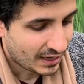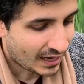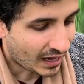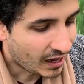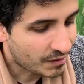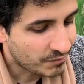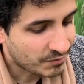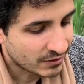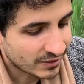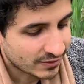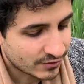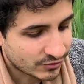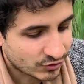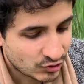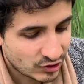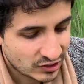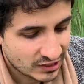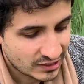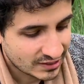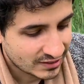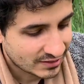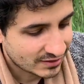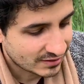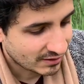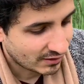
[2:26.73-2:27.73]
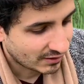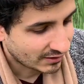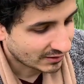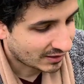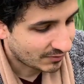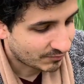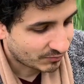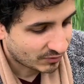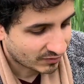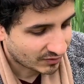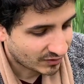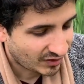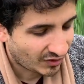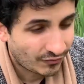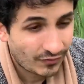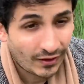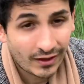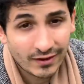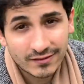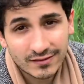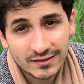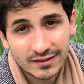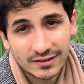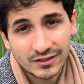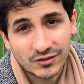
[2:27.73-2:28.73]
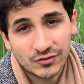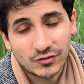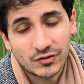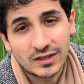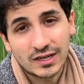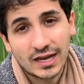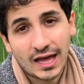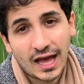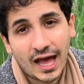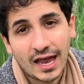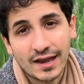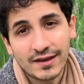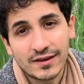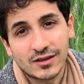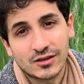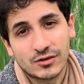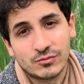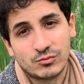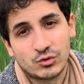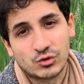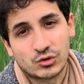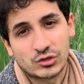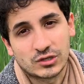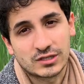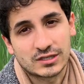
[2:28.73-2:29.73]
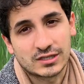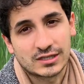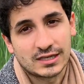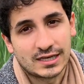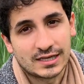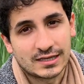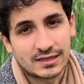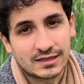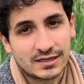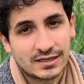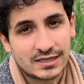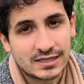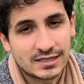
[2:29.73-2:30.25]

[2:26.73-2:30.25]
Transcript: Aber natürlich gibt es noch wahnsinnig viele andere Möglichkeiten